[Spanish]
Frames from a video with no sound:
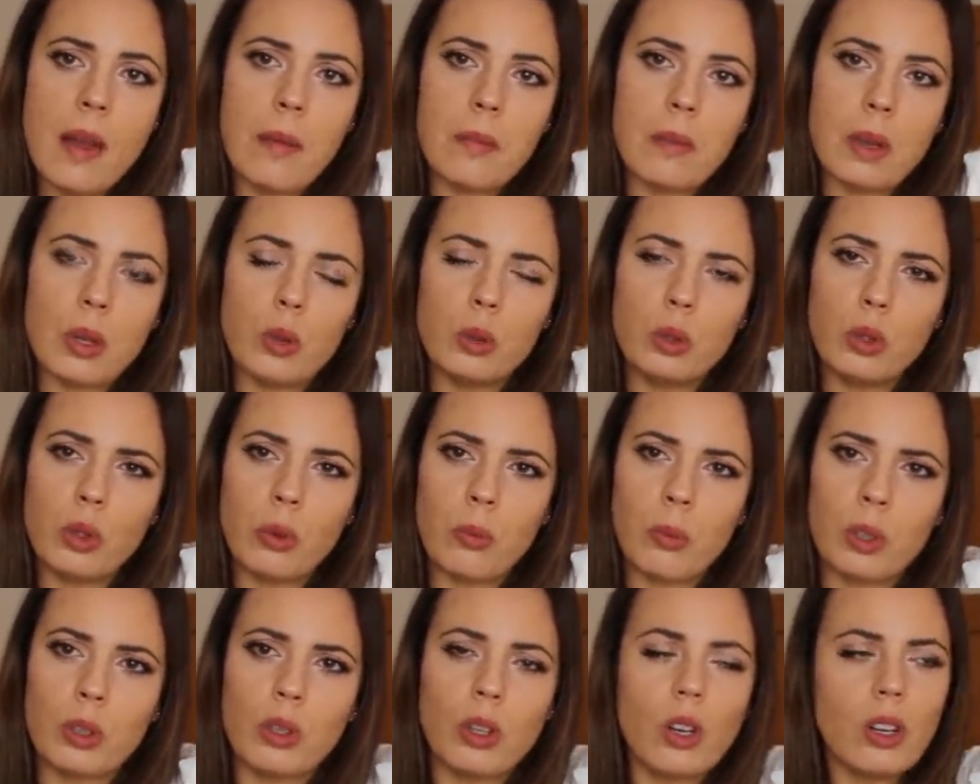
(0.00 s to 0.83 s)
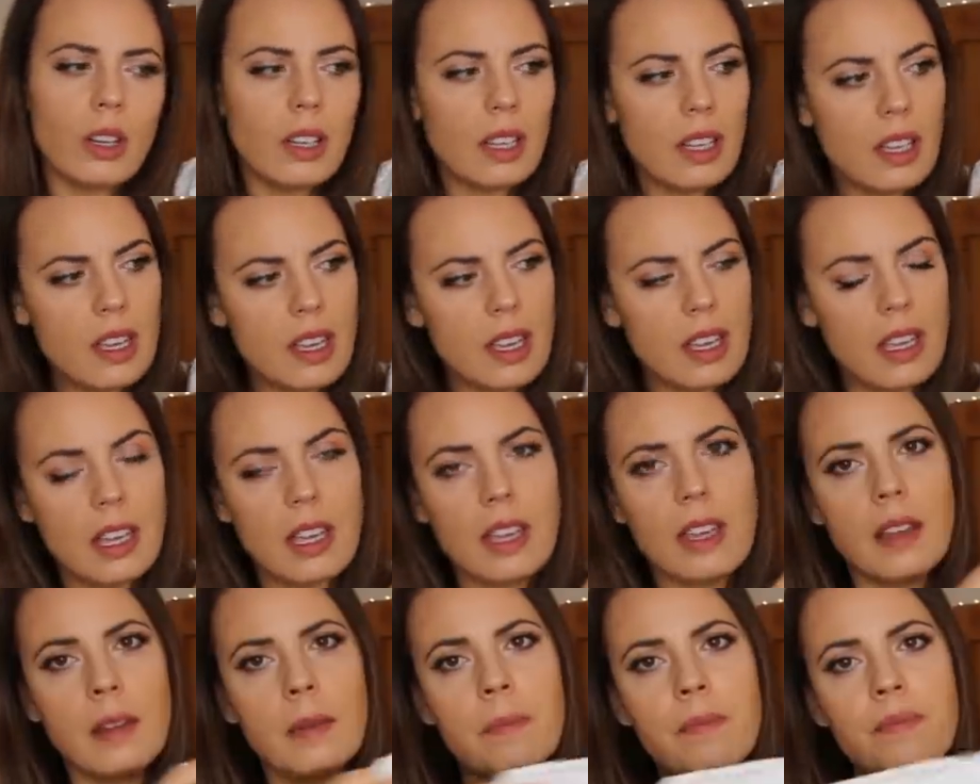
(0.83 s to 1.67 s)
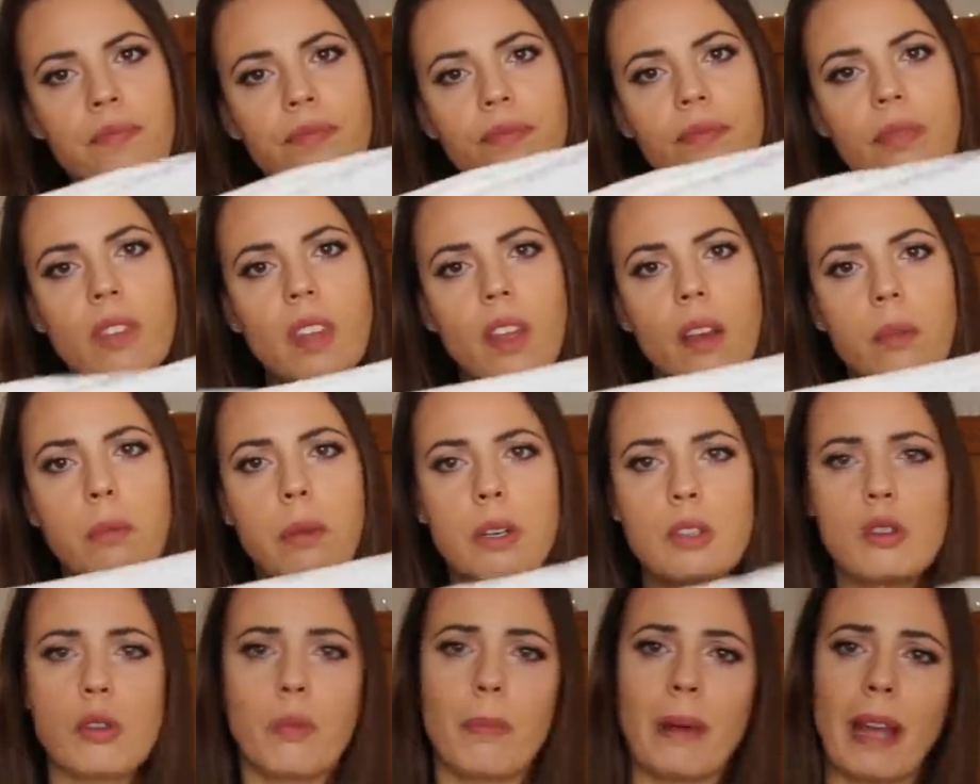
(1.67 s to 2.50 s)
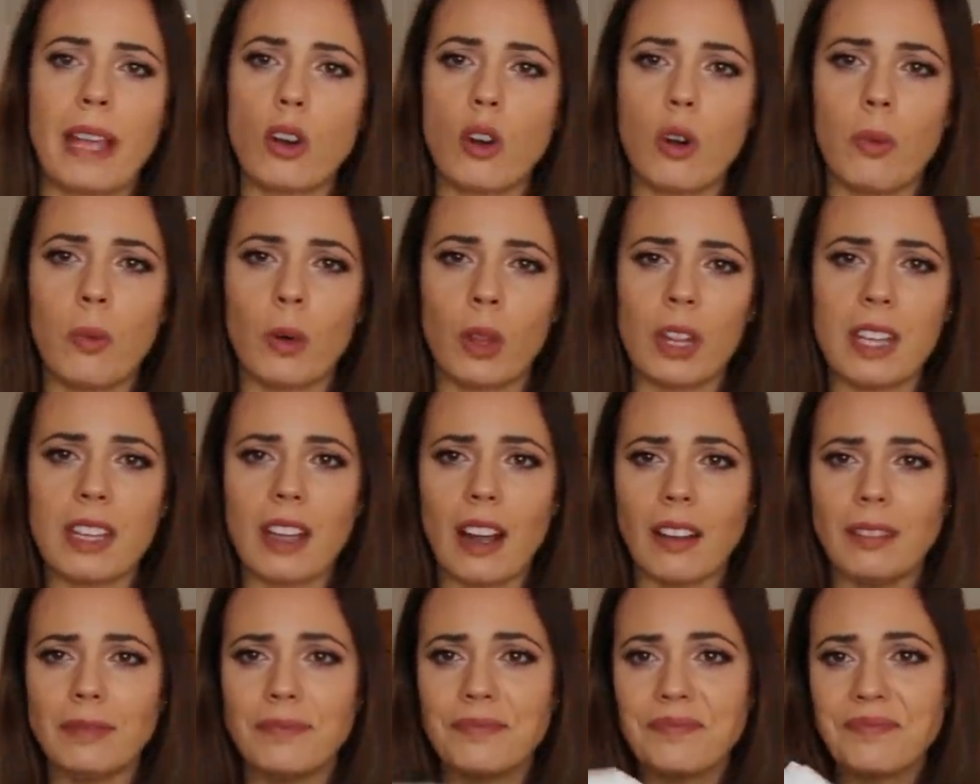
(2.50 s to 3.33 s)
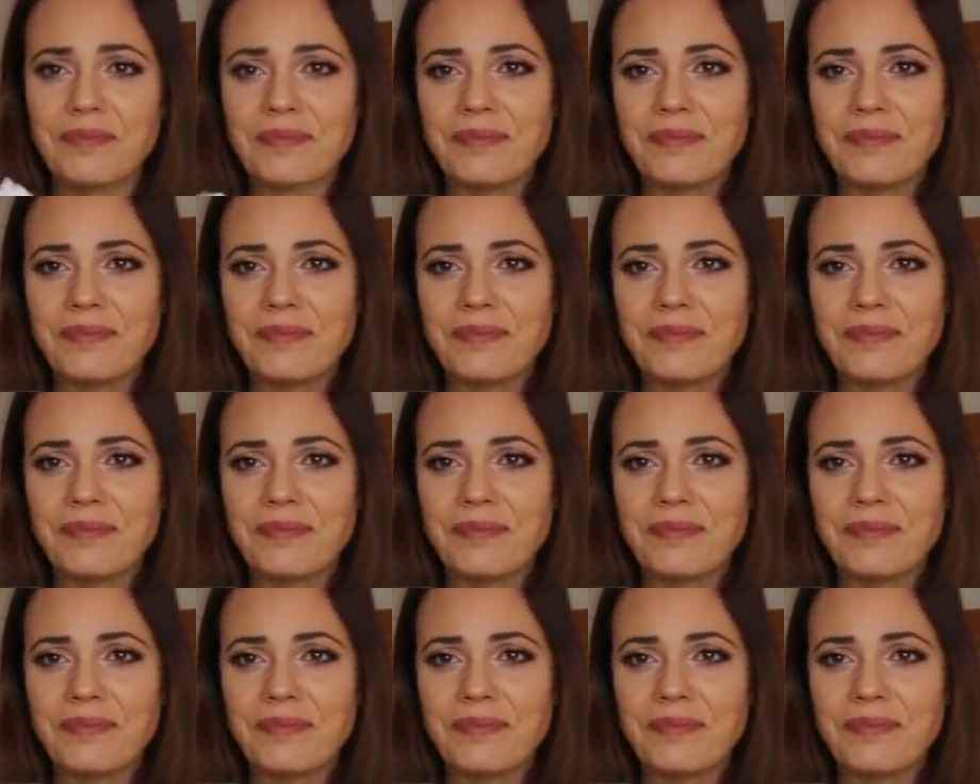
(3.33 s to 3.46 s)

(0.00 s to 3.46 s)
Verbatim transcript: Me gustó un montón y pues eso, comodita.